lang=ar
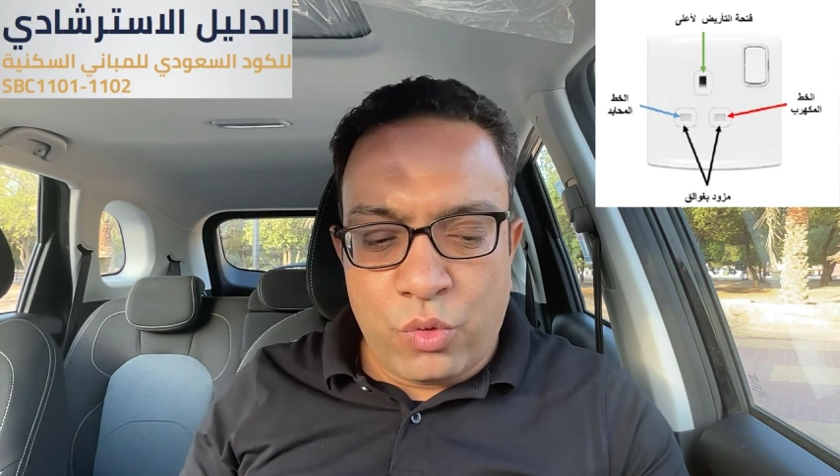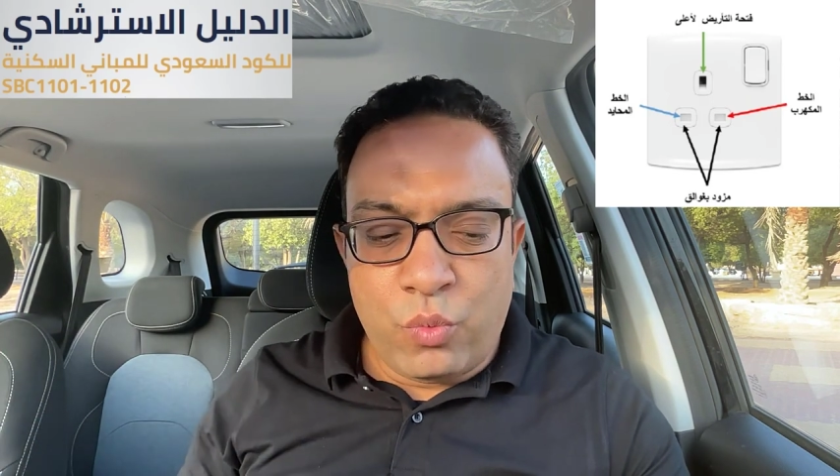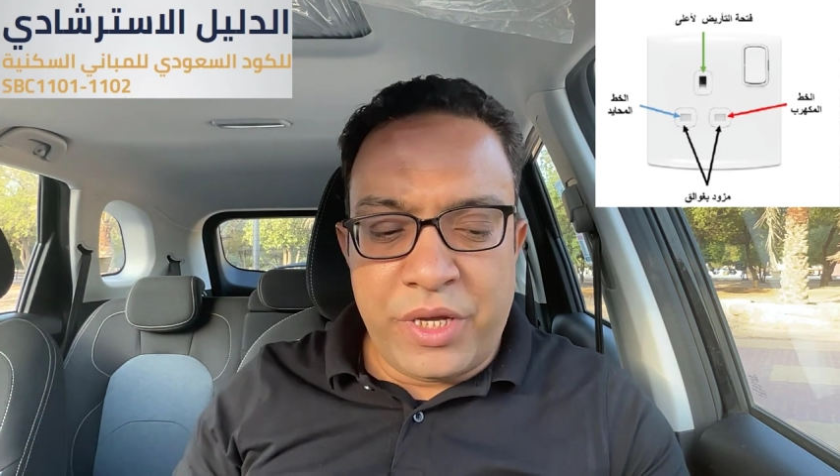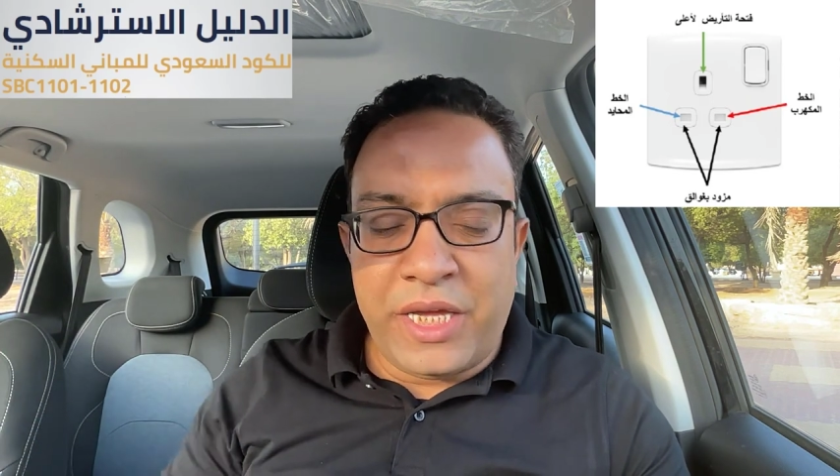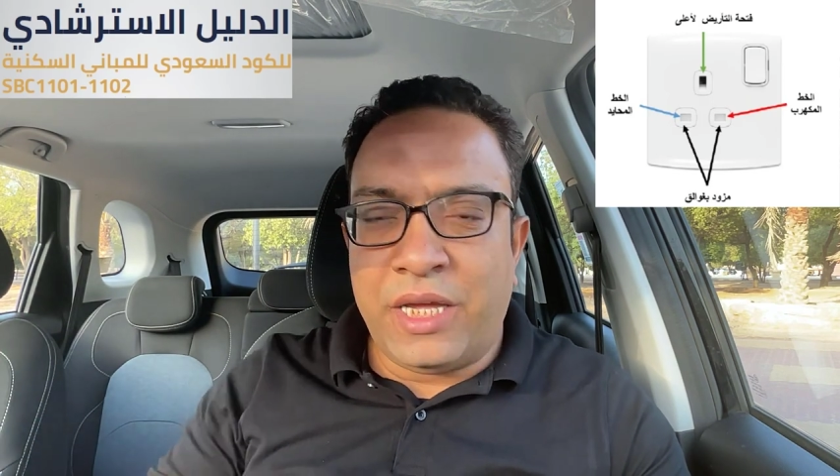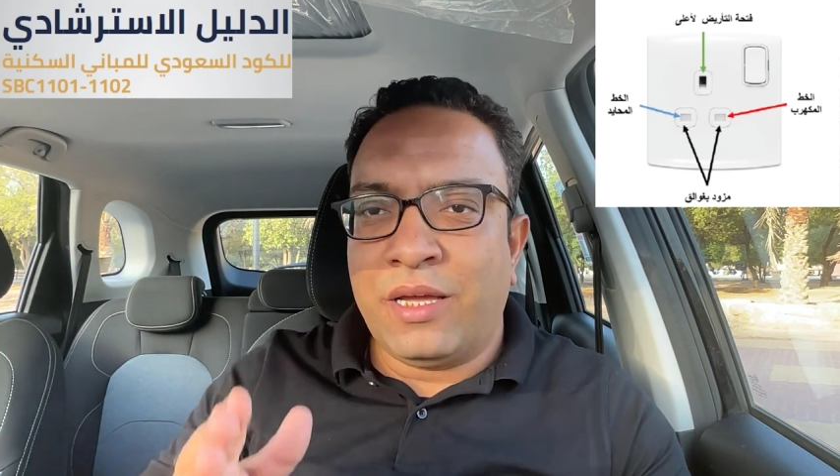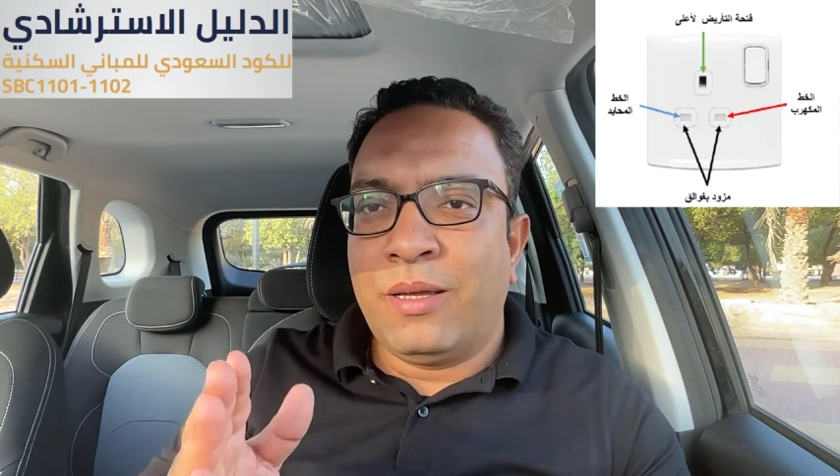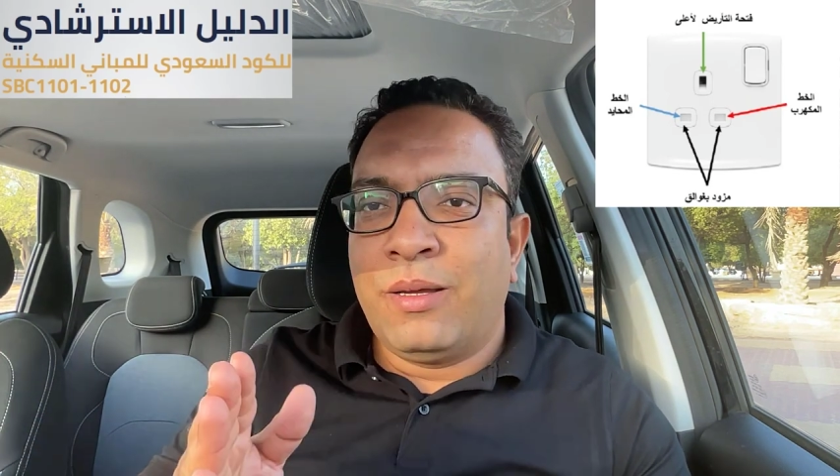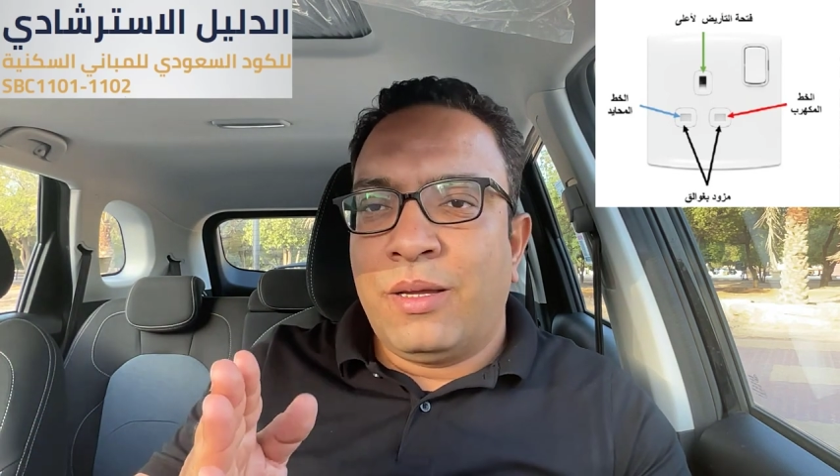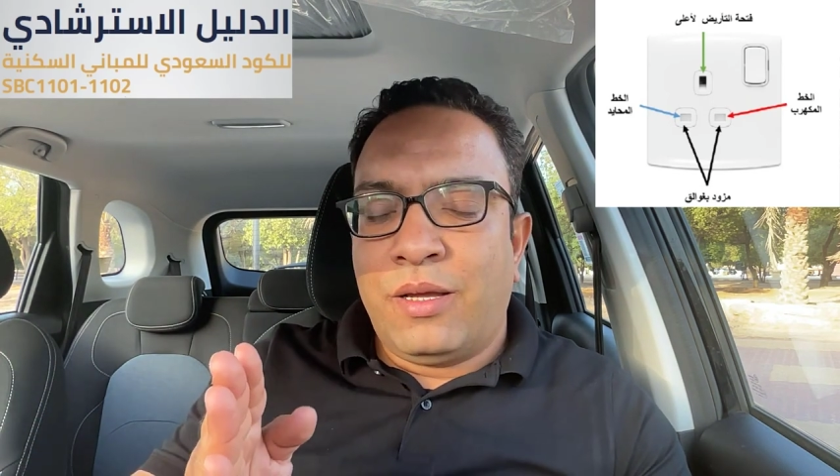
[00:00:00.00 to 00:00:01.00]

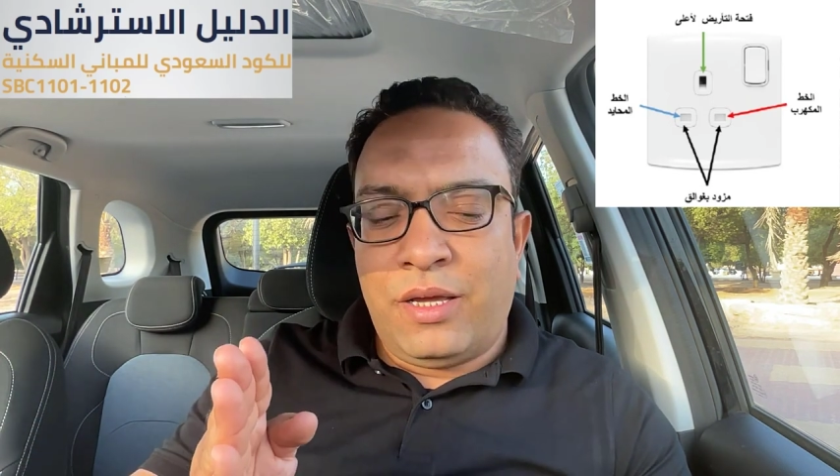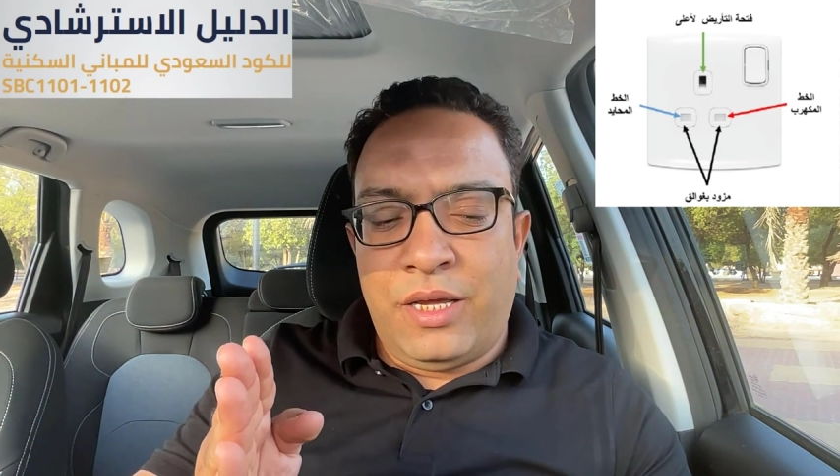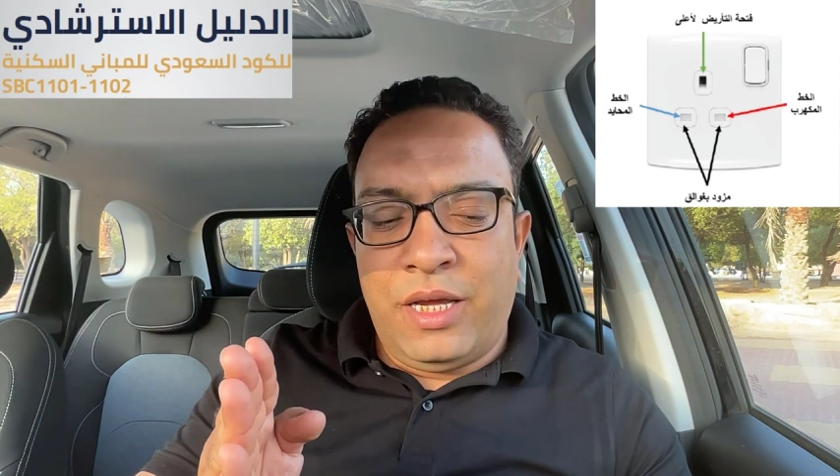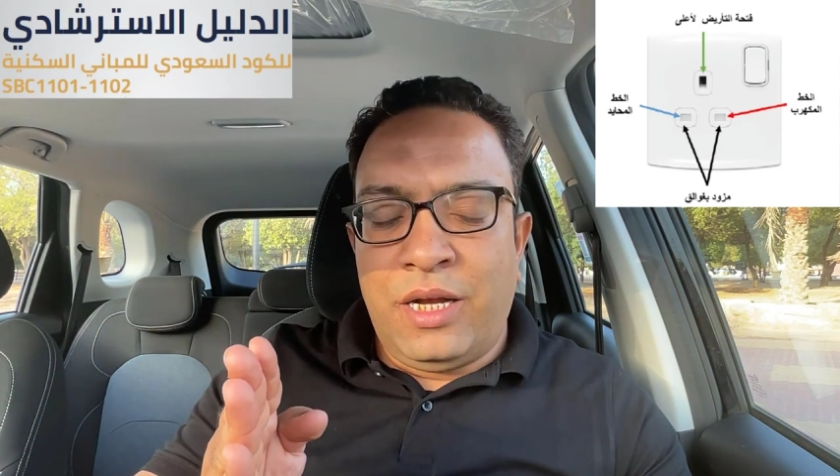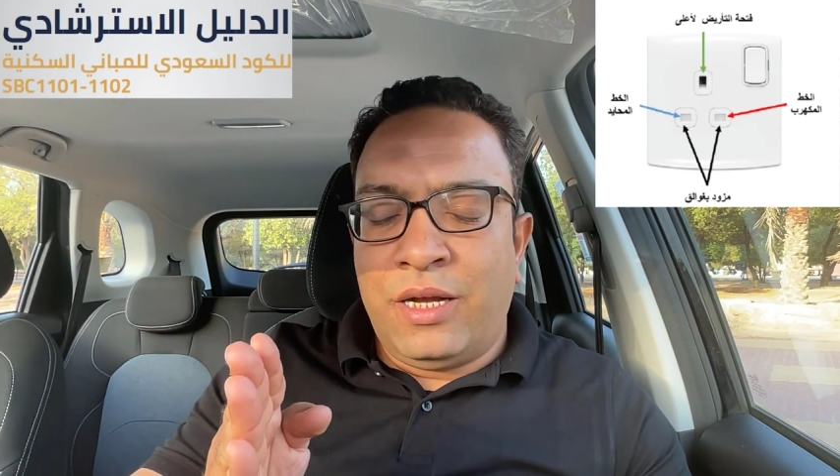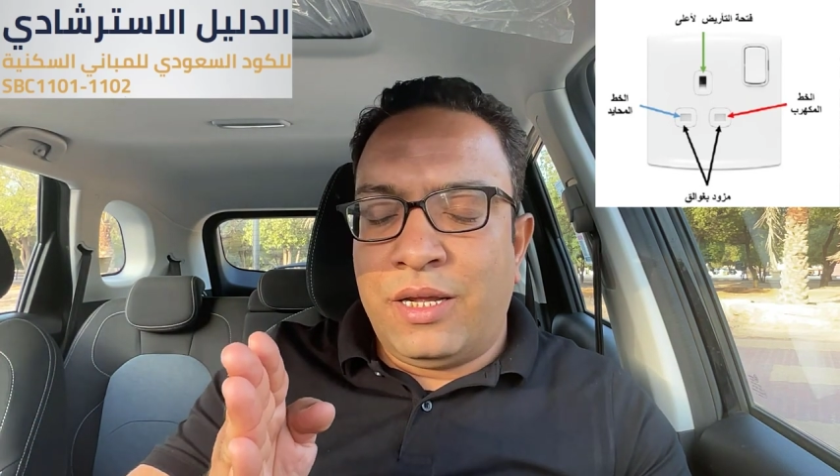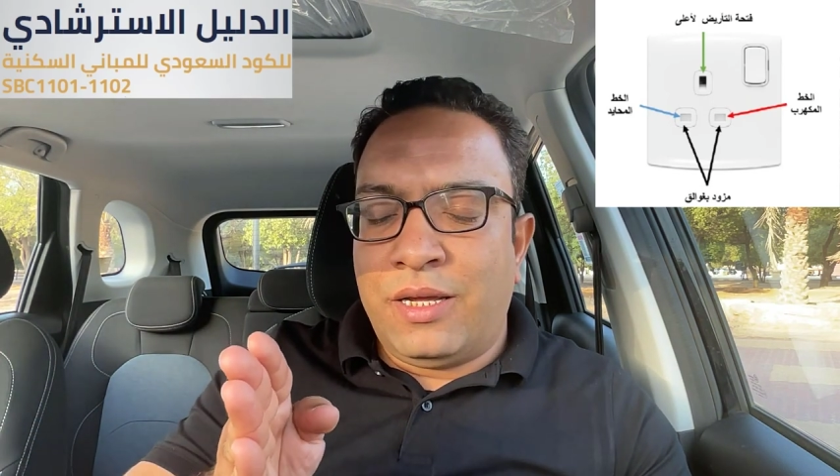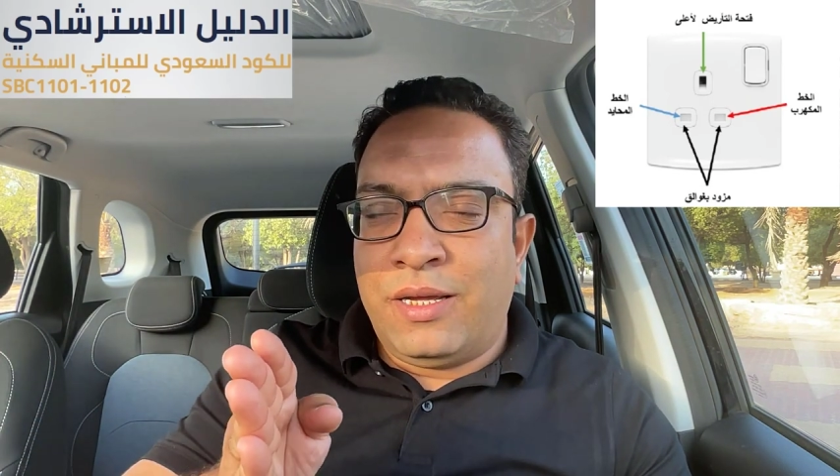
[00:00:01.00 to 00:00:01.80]
وال